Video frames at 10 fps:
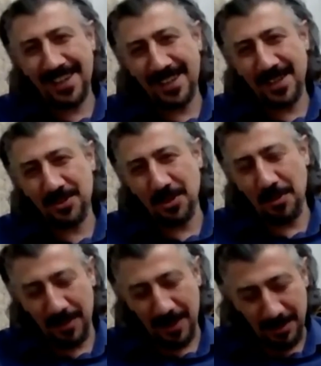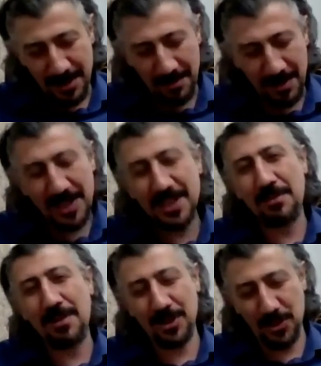e, sohbetimizin
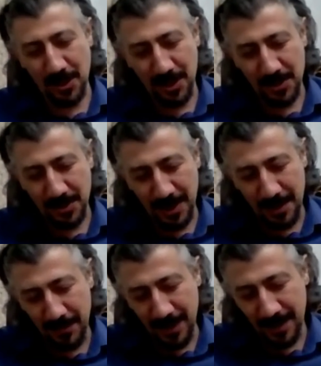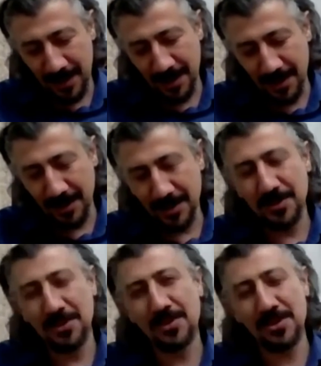başında ben şöyle söyleyeyim. E,
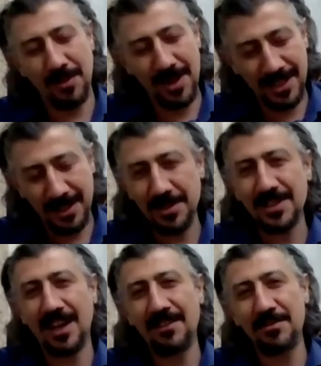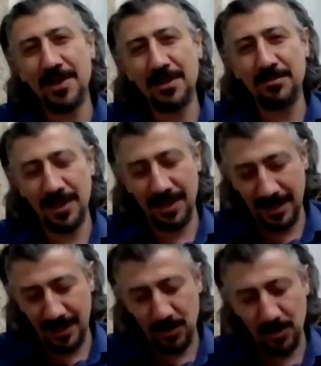kurucu başkanımız Nafi Bey'in
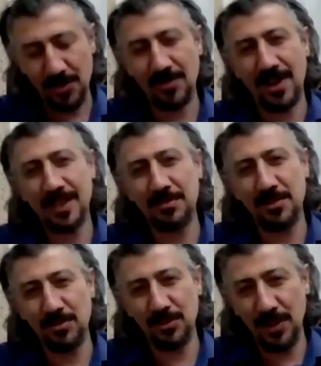bir sözü vardır. Biz